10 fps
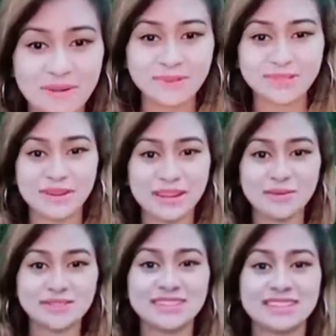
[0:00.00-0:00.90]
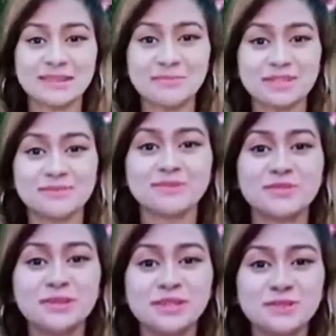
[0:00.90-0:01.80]
অনেক পুরুষ রয়েছে যাদের
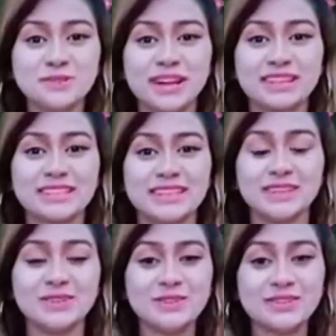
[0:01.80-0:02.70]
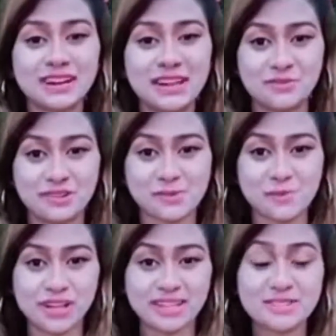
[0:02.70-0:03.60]
দুই রানের চিপায় এবং গোপন
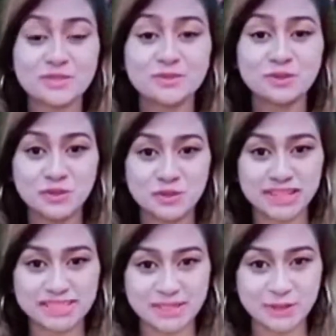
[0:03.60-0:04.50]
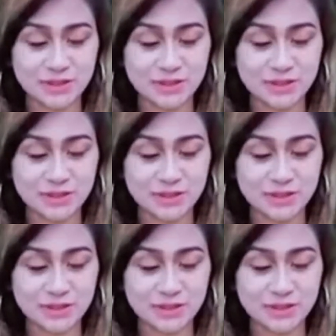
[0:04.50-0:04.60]
অঙ্গে বেশ ঘাম